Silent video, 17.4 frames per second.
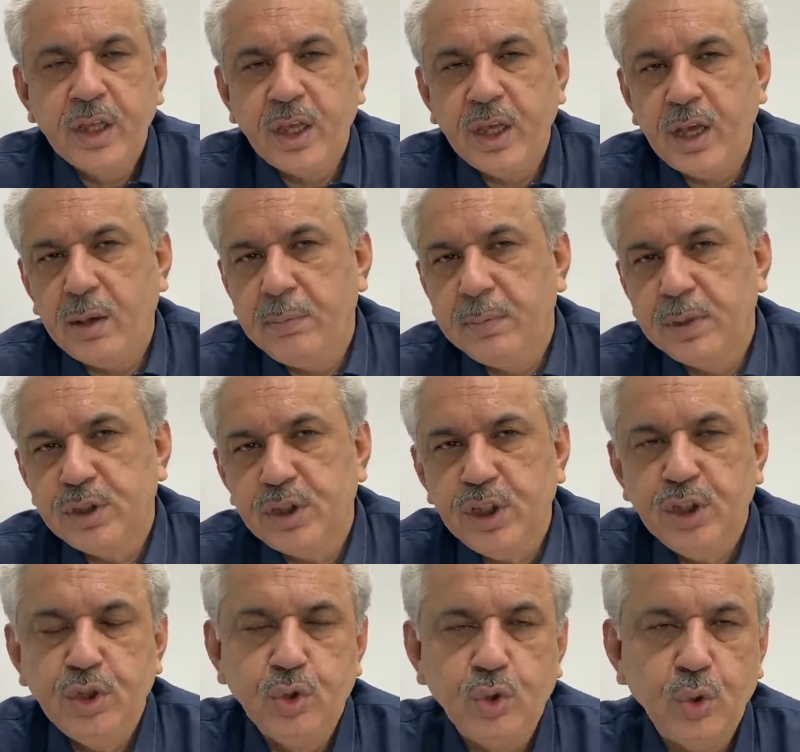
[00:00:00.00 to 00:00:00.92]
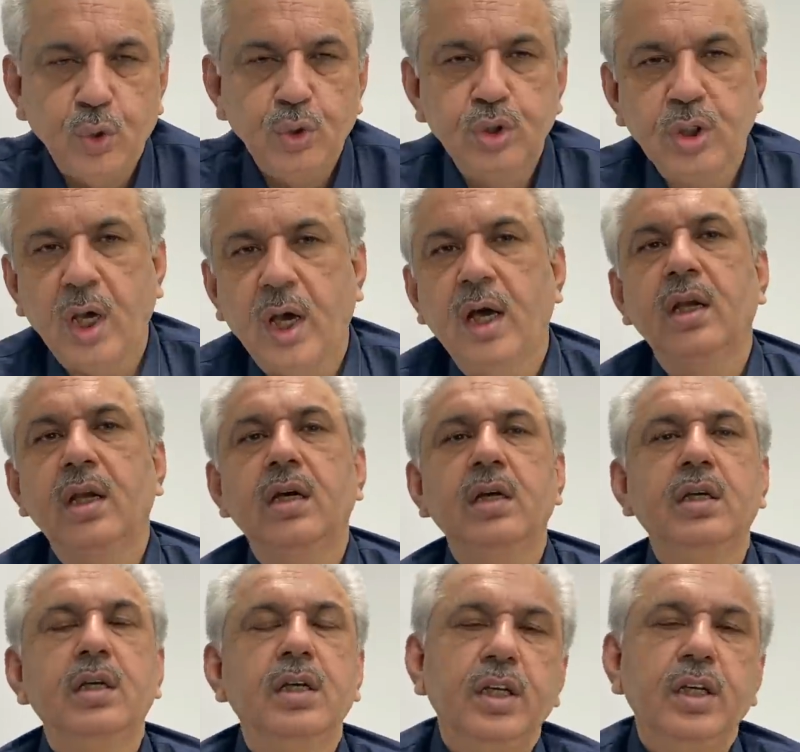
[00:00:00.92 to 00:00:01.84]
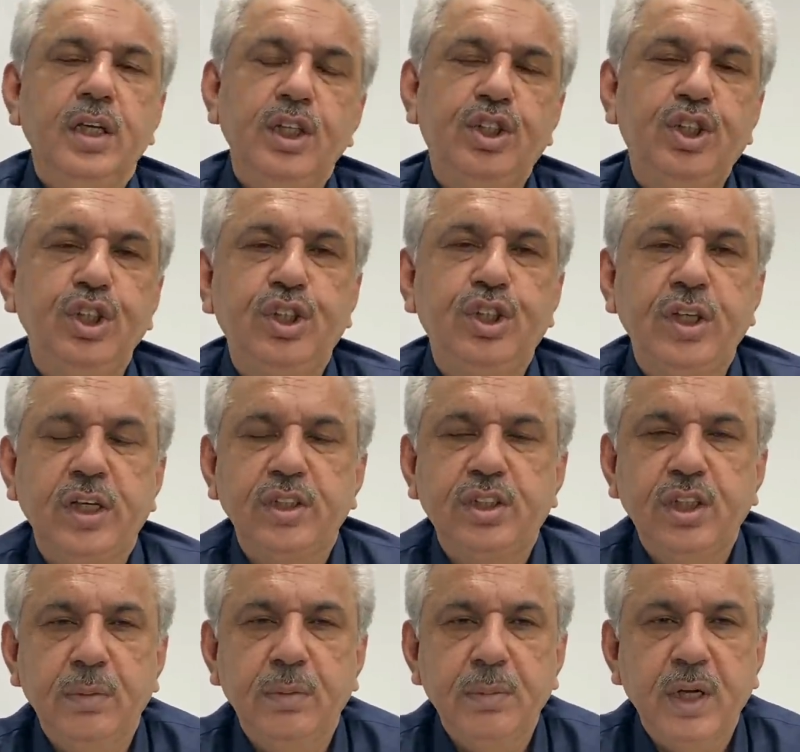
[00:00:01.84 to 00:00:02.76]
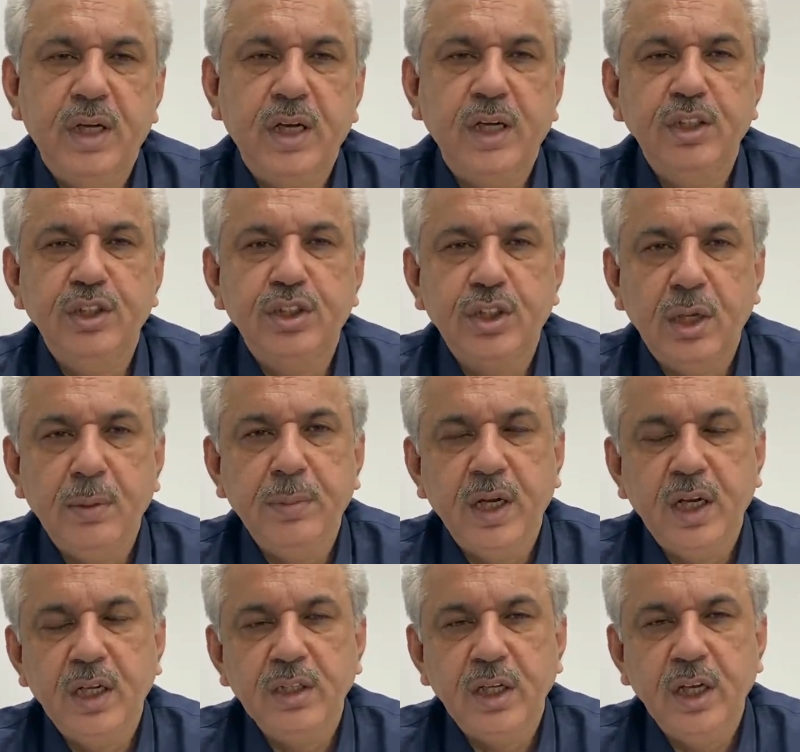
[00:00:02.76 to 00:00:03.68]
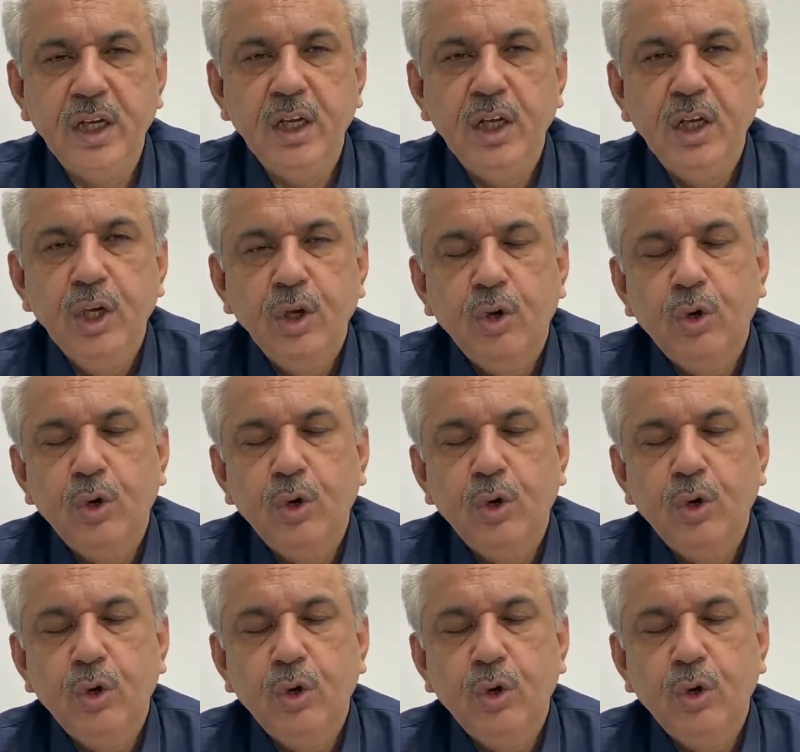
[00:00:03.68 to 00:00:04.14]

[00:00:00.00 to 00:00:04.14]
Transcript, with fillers: कि अब मज़ीद दो साल इसी सियासी अमल का हिस्सा बना जाए